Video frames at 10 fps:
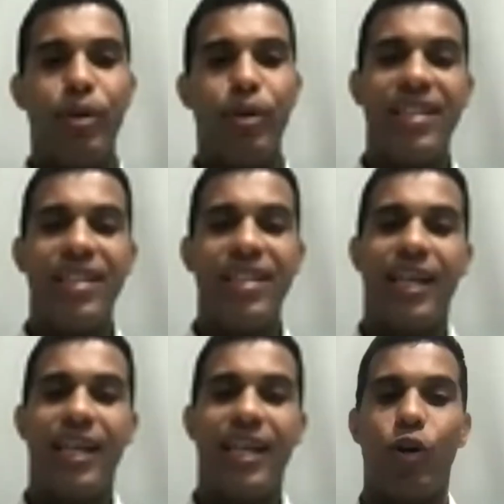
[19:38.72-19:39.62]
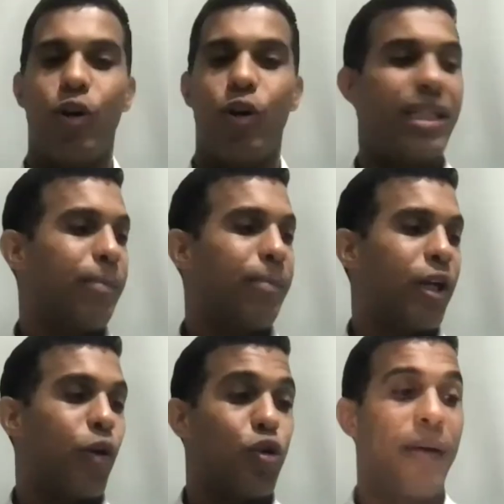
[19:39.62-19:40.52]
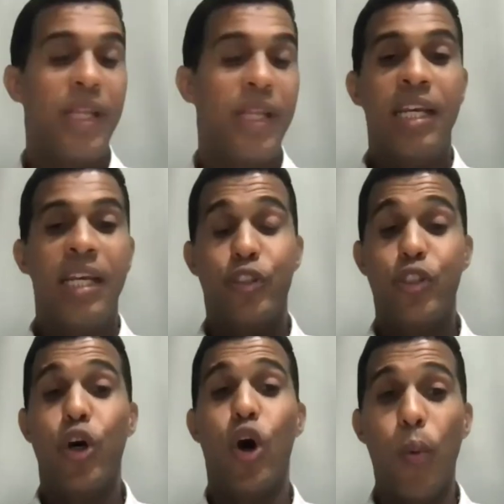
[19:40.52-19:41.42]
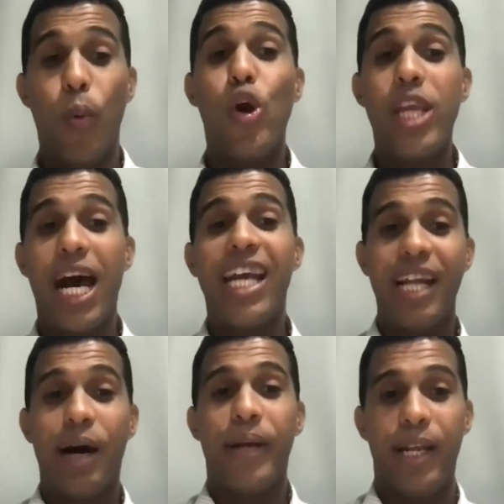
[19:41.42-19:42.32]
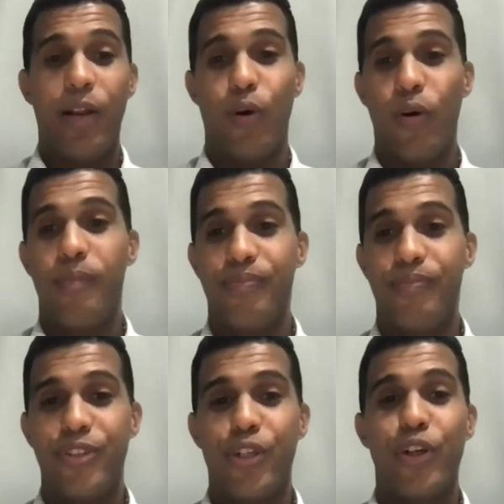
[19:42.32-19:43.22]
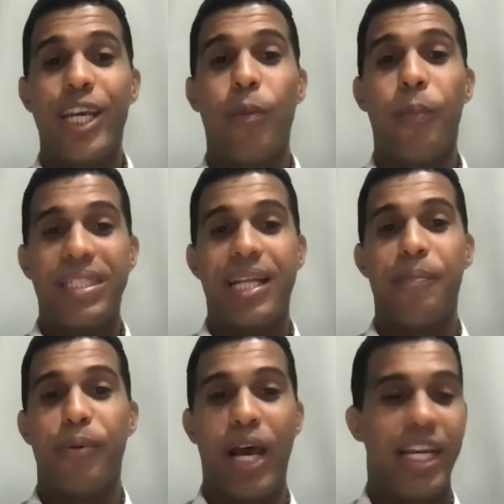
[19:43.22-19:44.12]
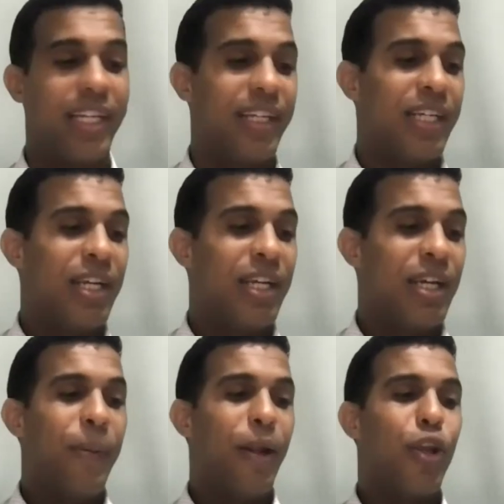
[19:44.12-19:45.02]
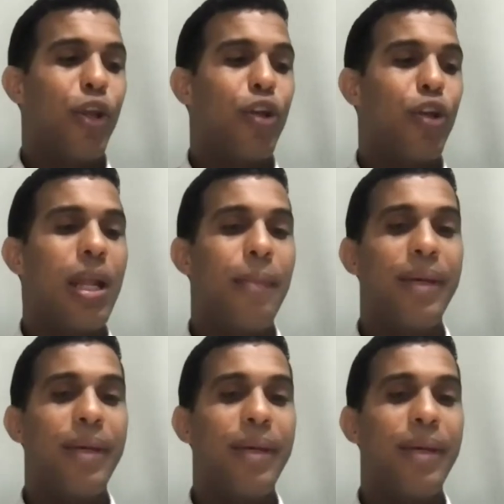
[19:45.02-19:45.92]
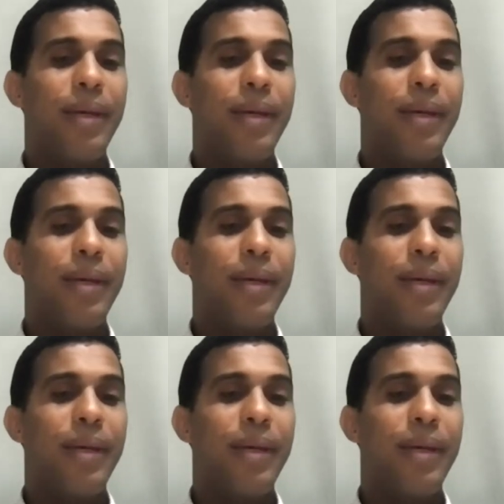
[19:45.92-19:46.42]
está diciendo este tipo de cosas. Yo voy a ir a verlo, yo quiero pasar por ahí, pero yo no solamente quiero